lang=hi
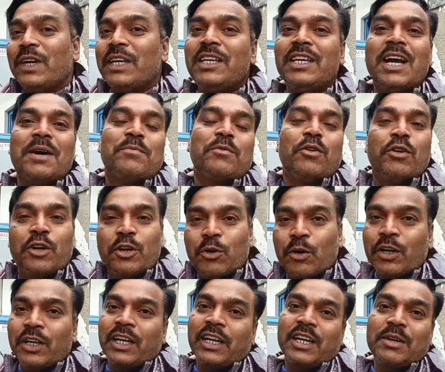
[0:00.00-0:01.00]
वही आपको
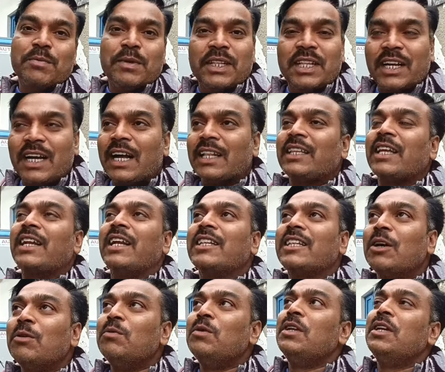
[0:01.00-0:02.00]
रिकॉर्ड करके मैं दिखाता
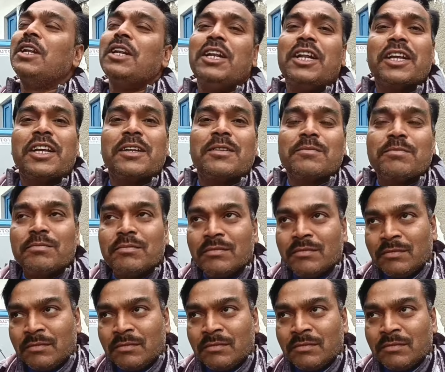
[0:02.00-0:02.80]
रहता हूँ लेकिन